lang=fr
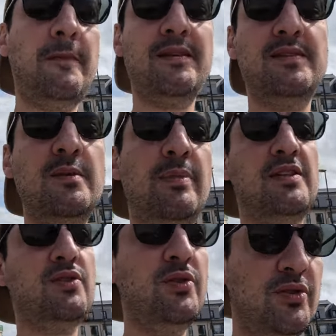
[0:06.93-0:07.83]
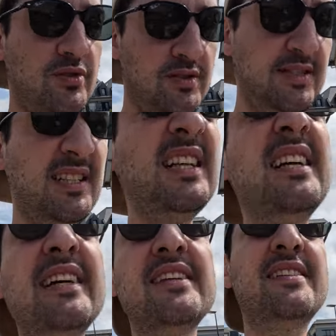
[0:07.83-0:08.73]
c'est parce que
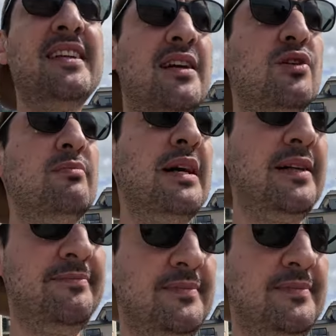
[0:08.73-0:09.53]
c'est la grande marée.